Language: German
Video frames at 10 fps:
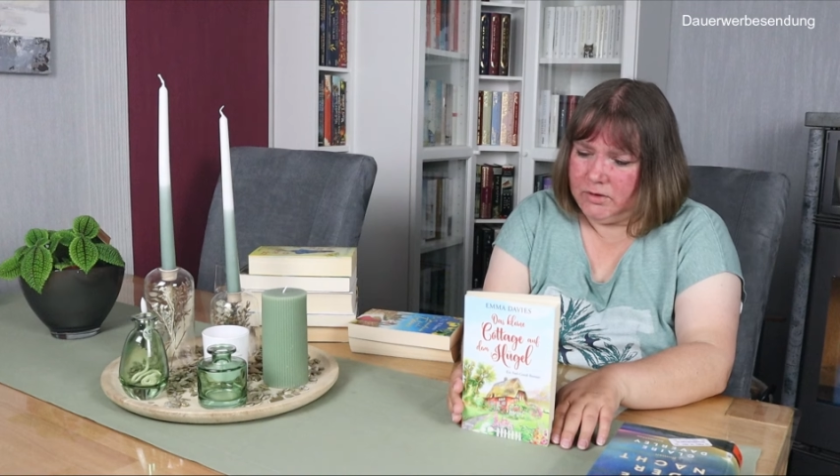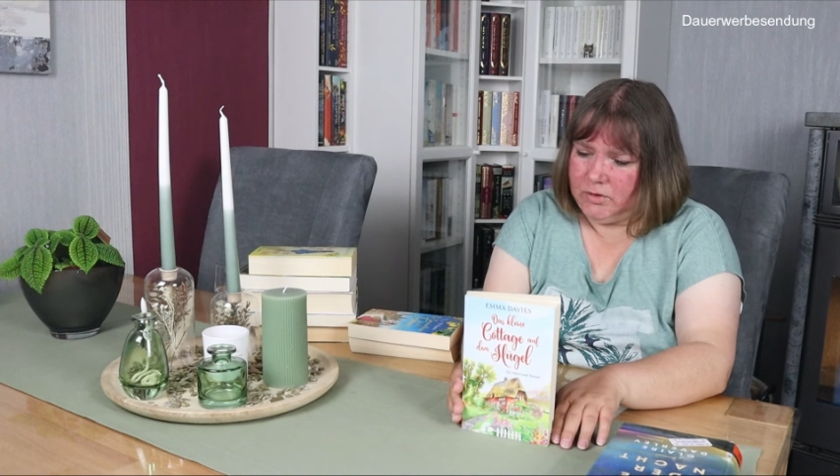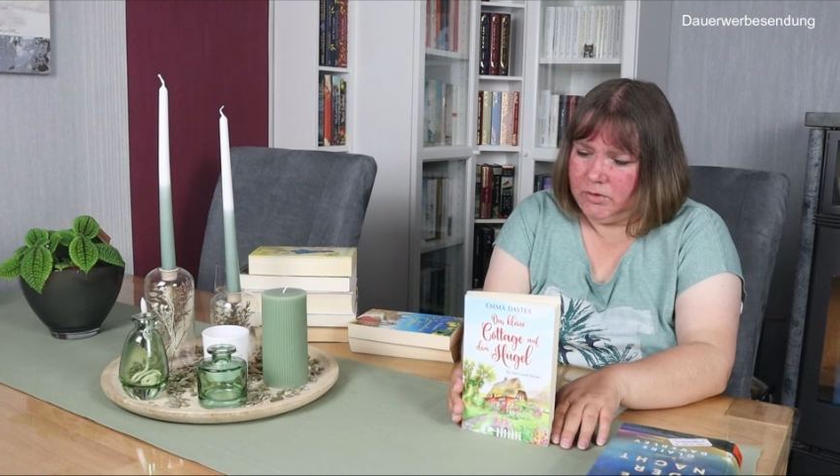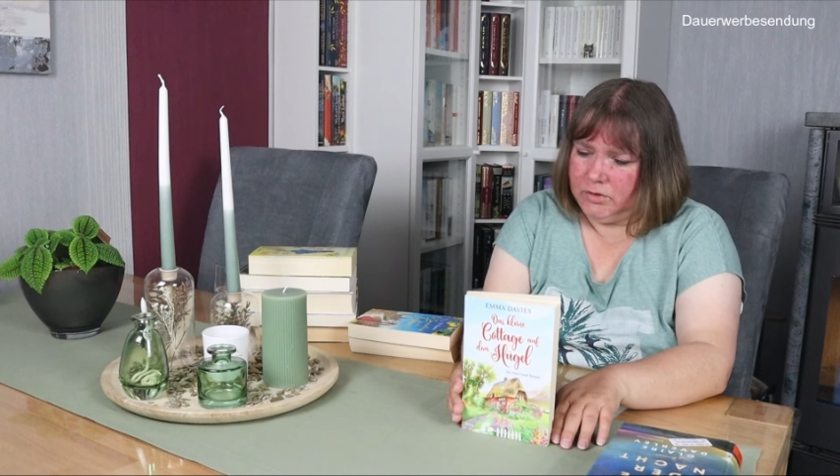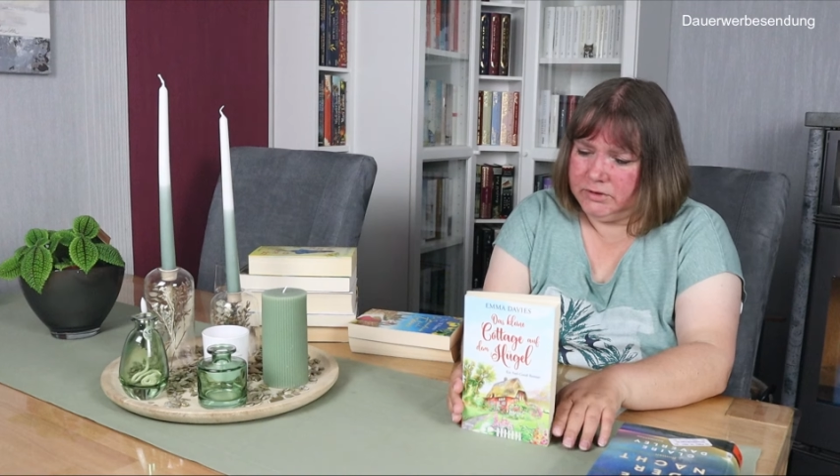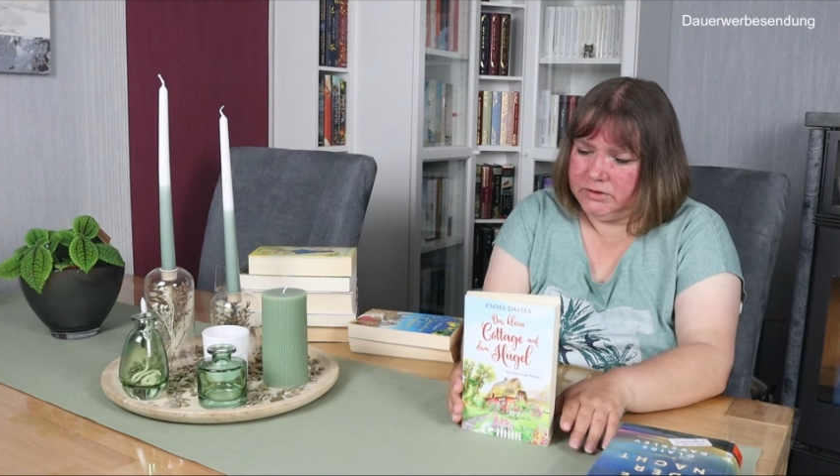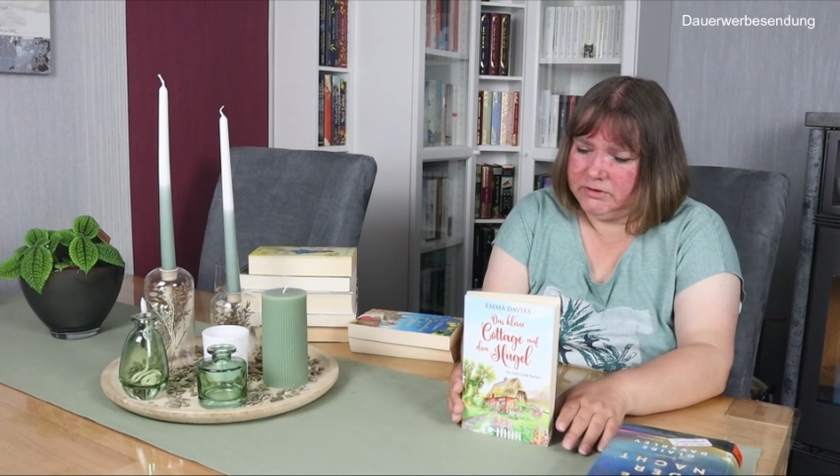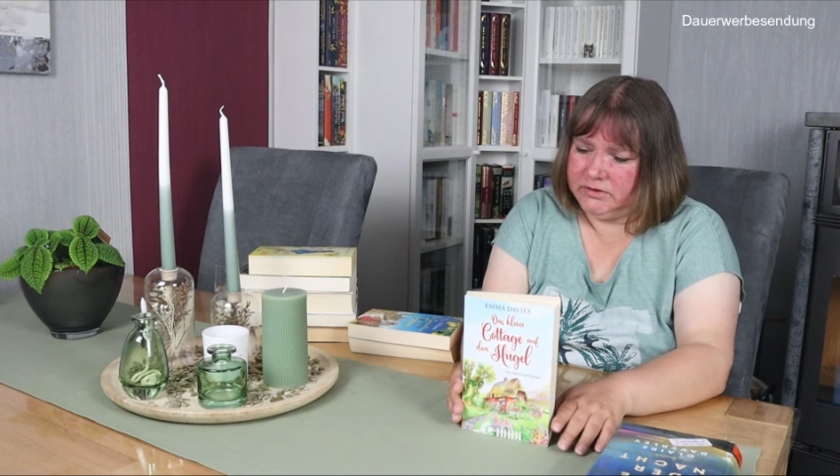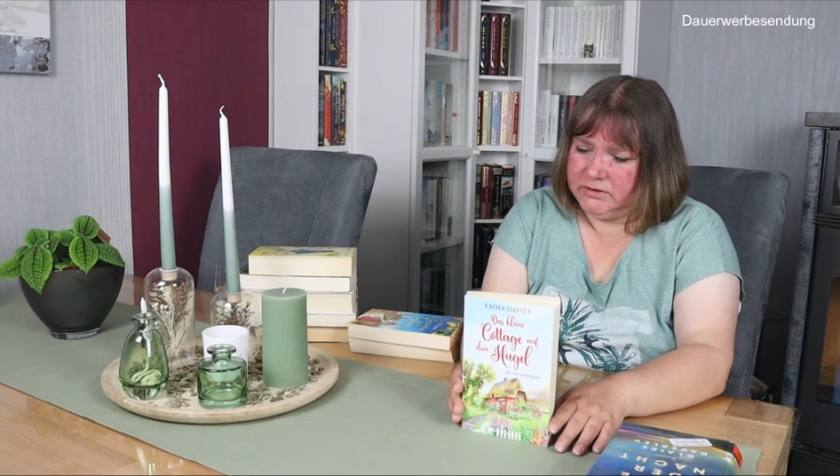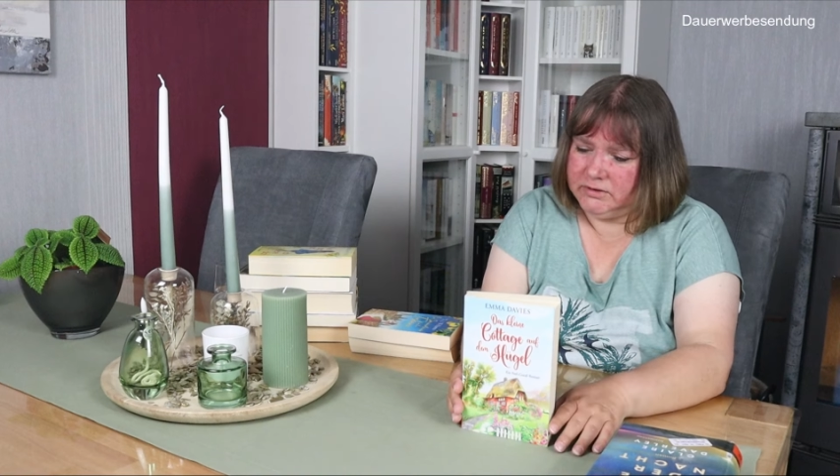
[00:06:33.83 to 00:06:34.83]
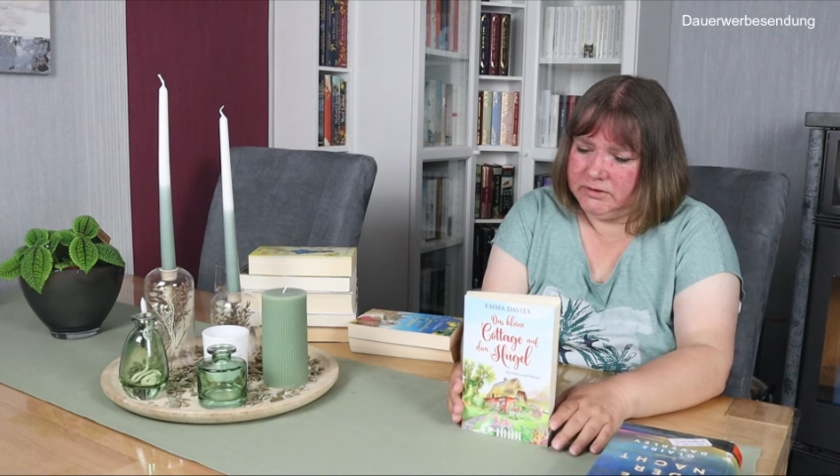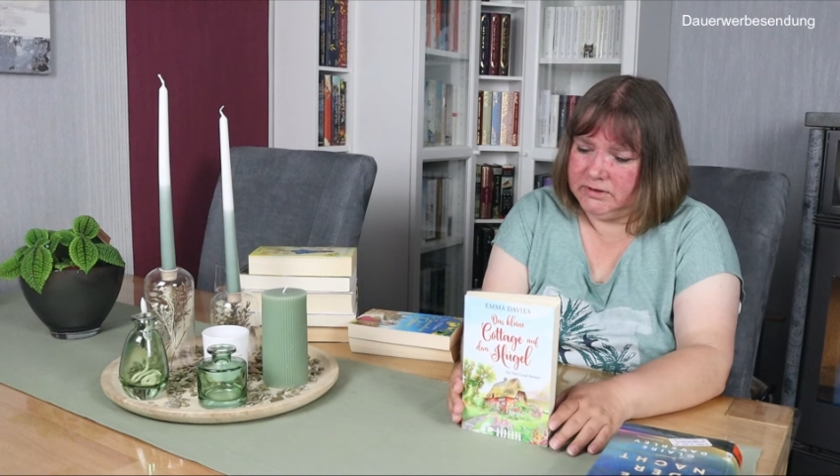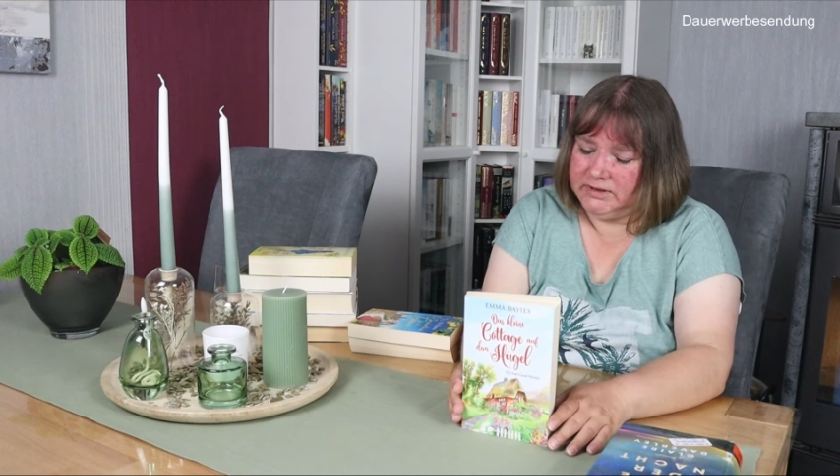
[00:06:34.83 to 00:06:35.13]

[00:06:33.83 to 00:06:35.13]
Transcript: und äh,